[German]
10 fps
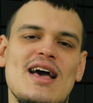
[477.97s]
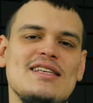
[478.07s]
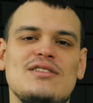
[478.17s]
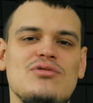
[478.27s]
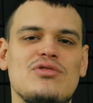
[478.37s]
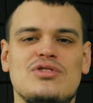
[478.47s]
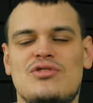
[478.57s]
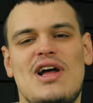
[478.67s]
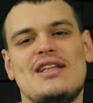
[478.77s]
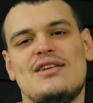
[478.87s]
Es ist nur
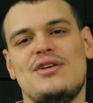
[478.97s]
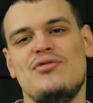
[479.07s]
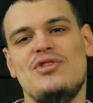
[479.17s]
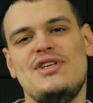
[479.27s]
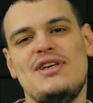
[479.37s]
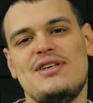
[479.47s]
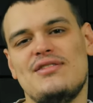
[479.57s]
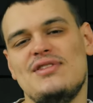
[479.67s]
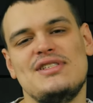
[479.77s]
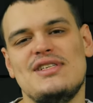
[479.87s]
so lange gültig,
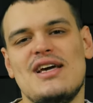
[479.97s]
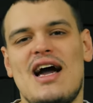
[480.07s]
wie Sie